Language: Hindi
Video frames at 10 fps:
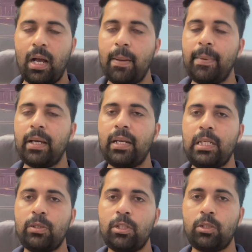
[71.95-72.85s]
आप अगर
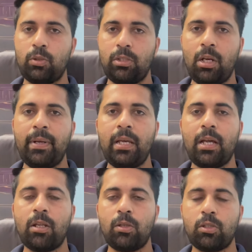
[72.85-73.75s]
नहीं जुड़े तो जुड़ जाओ अपने
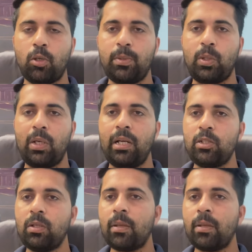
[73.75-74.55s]
यारों दोस्तों को भी जोड़ लेना जो